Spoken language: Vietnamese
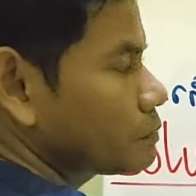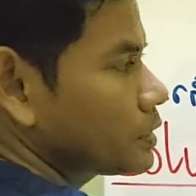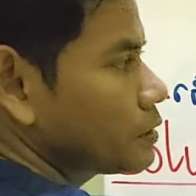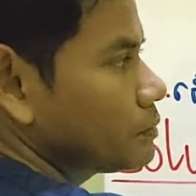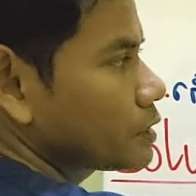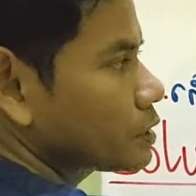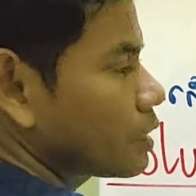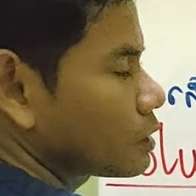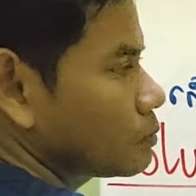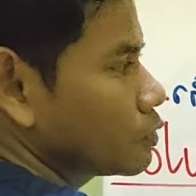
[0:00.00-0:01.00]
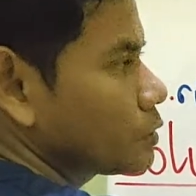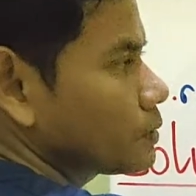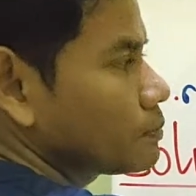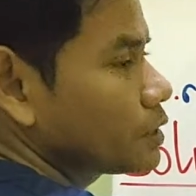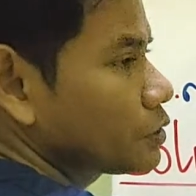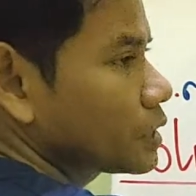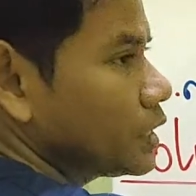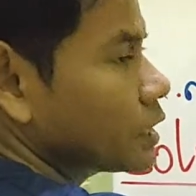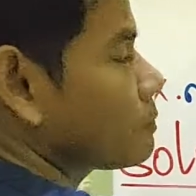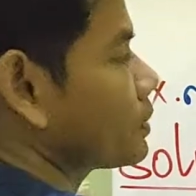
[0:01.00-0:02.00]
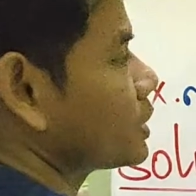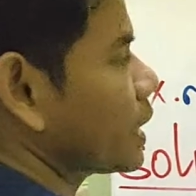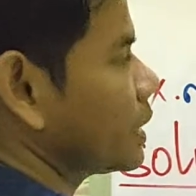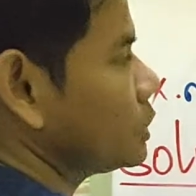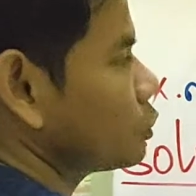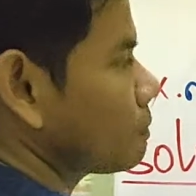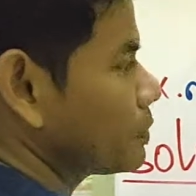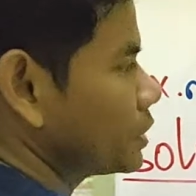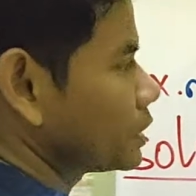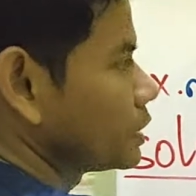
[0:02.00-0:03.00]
pê miền ông thì môi tê pê miền được nè còn ta đi chọp pì